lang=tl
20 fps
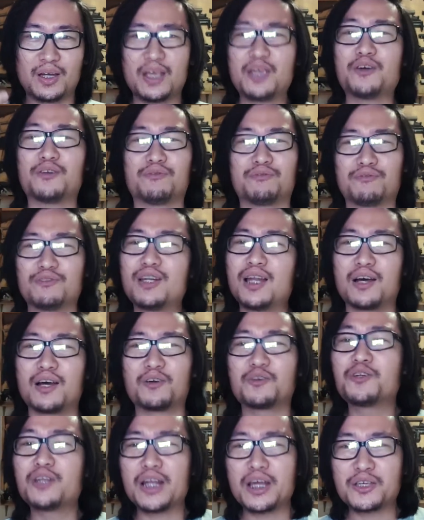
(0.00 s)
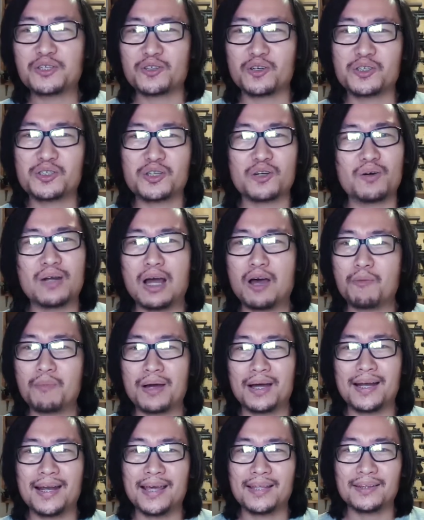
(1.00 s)
ayun yun lang yun lang yung choice ko wala akong
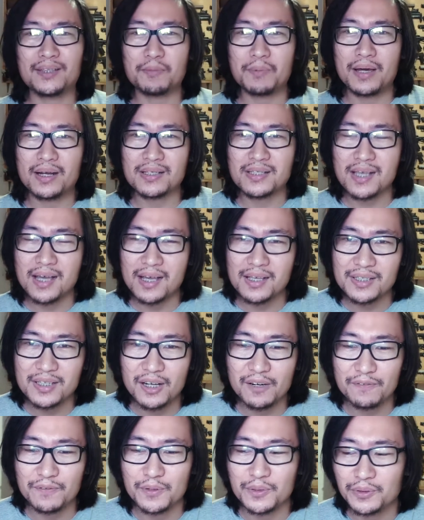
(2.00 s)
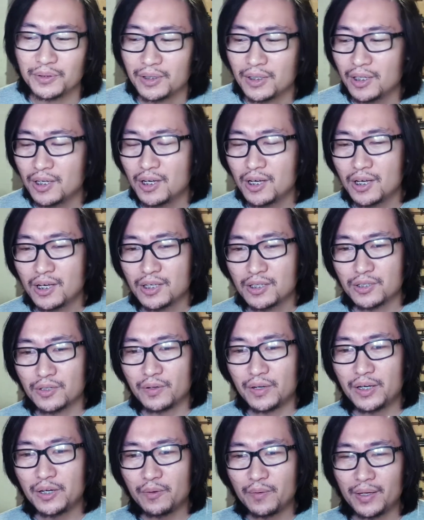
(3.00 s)
mga lente para sa cellphone so
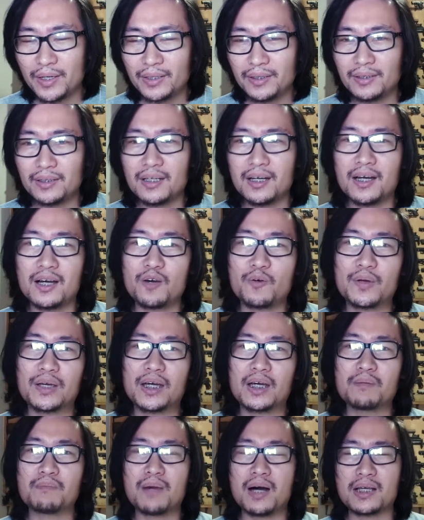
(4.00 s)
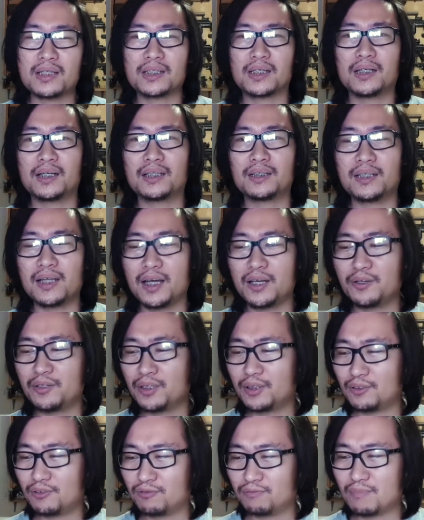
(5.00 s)
anyway uh, quick unboxing lang tayo
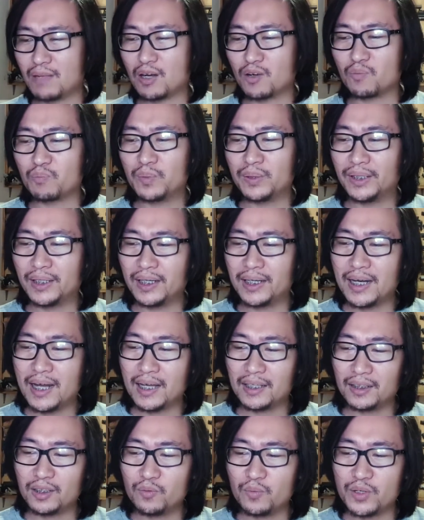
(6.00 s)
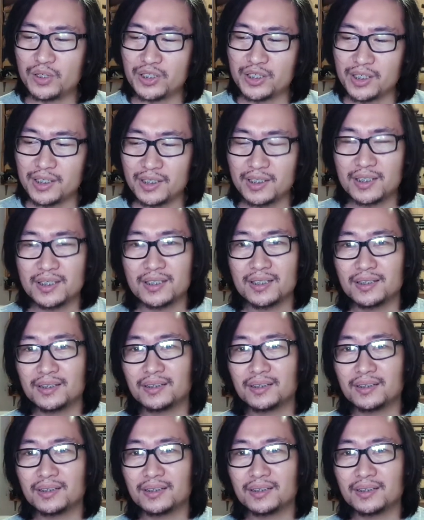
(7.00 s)
nitong bagong binili natin which is